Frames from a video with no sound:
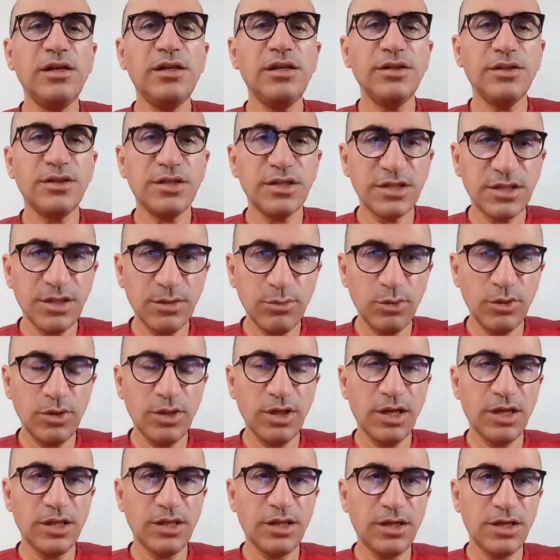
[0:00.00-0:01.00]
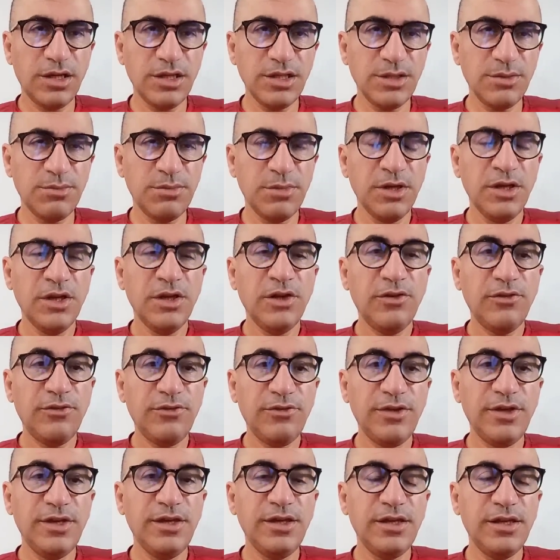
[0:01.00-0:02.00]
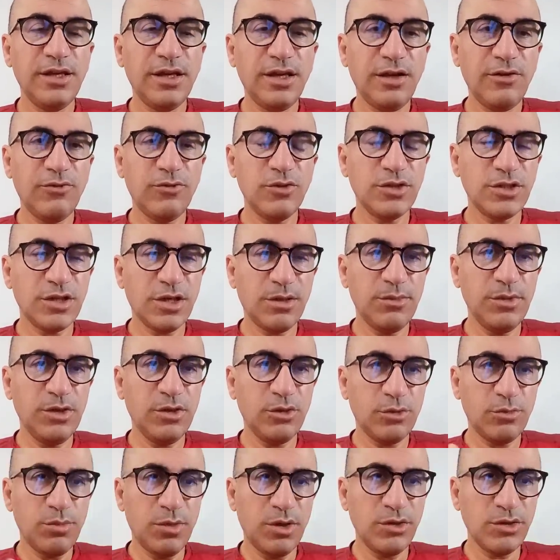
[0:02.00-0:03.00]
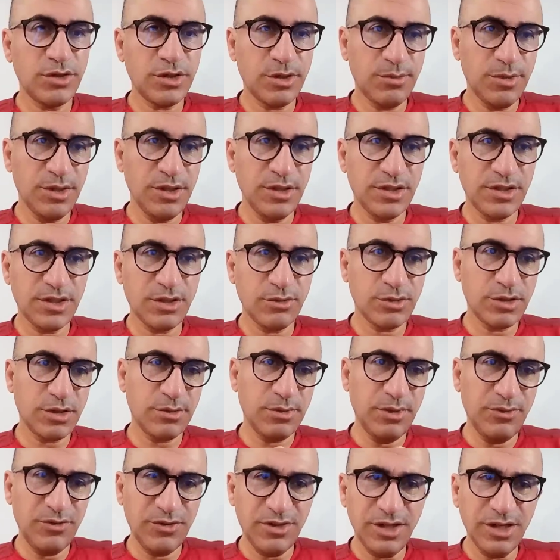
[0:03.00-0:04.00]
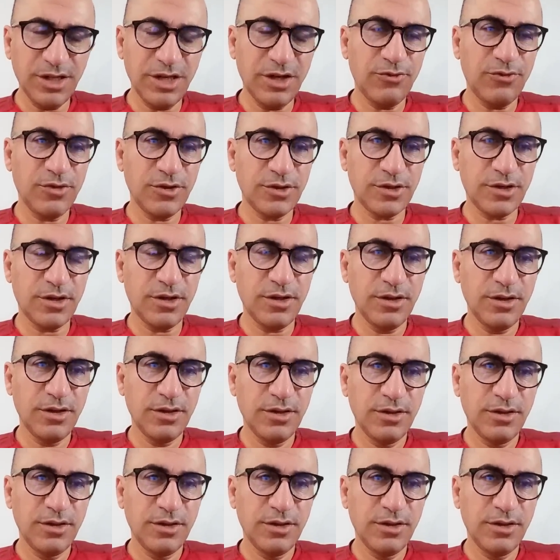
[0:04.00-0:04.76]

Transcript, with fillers: اللي انتسبوا لهذا الحزب في 1978 79 في تلك الفتره